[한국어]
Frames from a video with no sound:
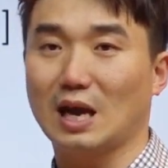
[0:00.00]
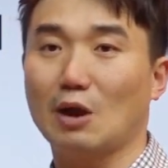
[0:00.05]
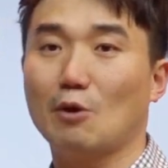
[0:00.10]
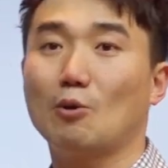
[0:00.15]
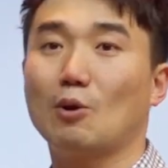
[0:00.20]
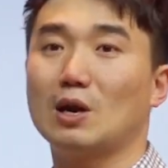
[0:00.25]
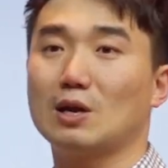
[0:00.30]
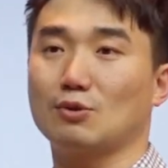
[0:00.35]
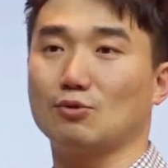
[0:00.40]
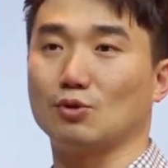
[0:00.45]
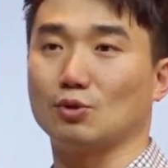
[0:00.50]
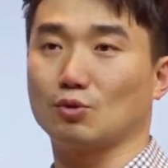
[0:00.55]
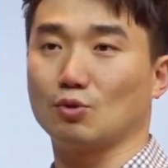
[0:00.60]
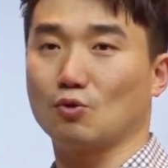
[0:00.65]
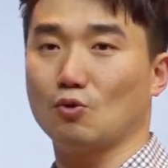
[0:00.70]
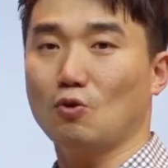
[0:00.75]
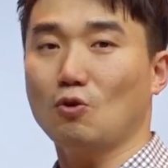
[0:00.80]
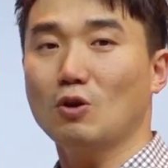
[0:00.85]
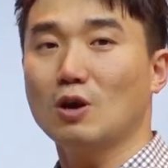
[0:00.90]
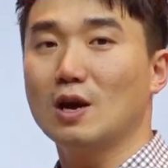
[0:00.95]
사용할 수
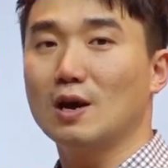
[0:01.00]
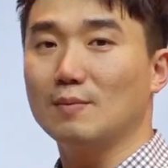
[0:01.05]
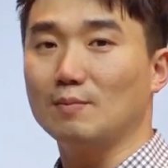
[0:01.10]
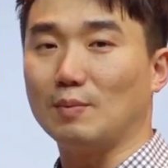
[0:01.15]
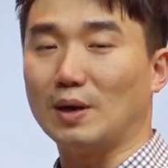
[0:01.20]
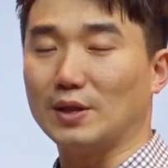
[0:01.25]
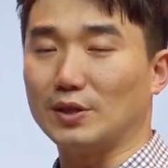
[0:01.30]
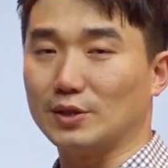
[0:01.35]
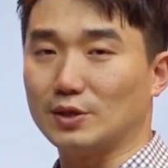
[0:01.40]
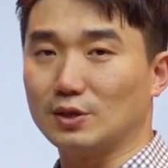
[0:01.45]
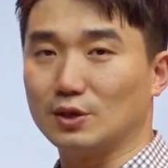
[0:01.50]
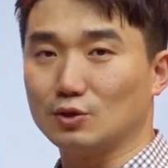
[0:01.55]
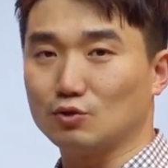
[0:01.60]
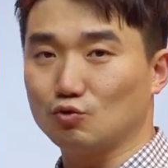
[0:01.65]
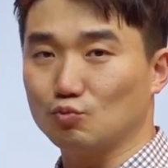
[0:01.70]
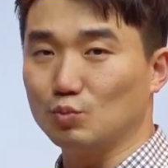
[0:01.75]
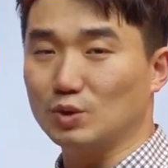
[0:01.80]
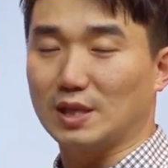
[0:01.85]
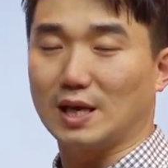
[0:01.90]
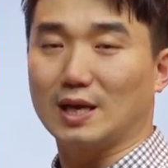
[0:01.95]
있도록 만들어
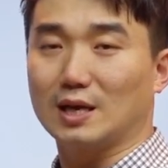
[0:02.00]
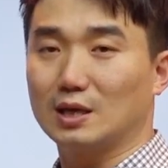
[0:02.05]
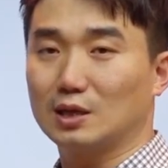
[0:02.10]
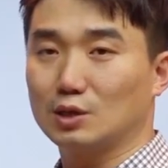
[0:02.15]
줍니다.